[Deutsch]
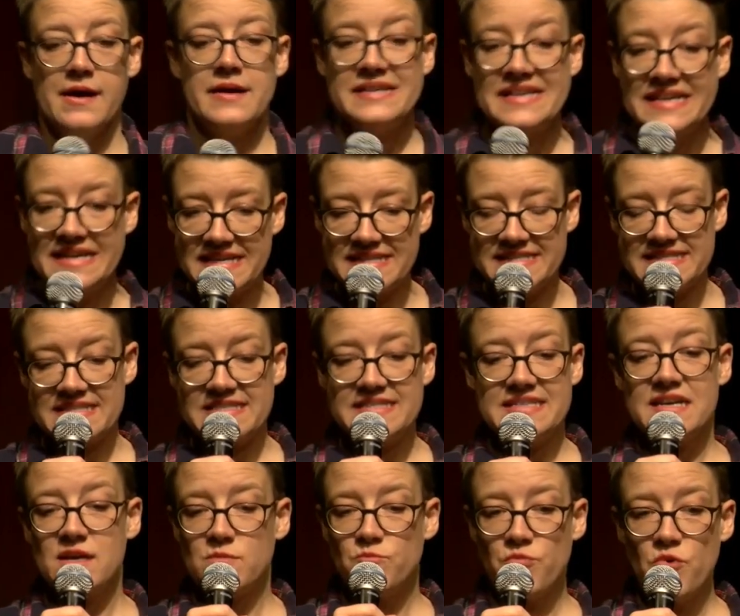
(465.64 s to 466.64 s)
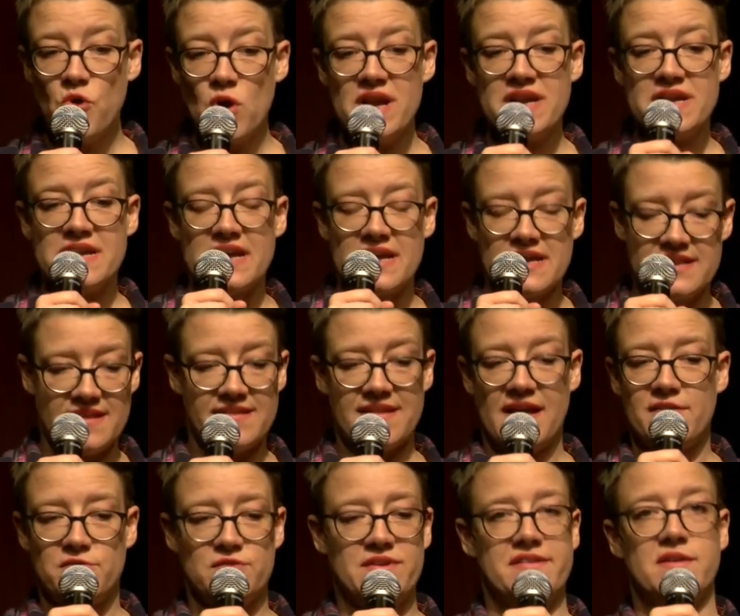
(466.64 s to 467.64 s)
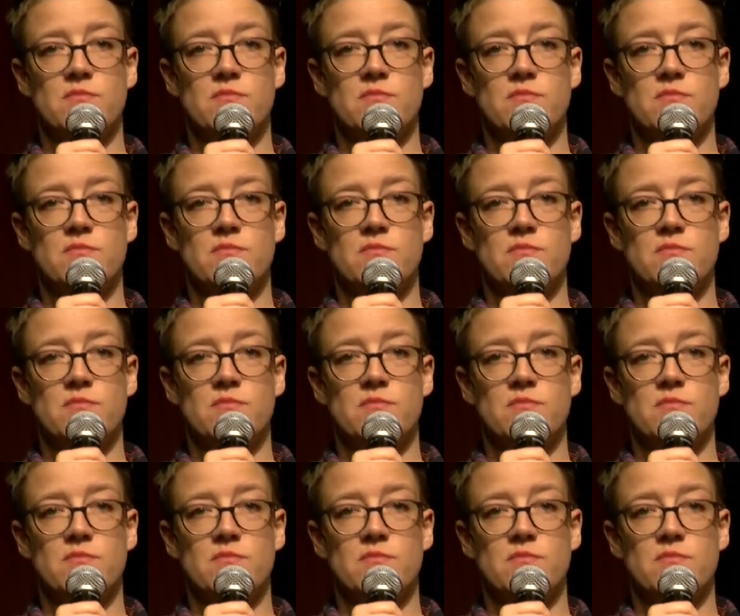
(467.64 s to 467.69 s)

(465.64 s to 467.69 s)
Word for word: Die GIS ist die Gebühren, also das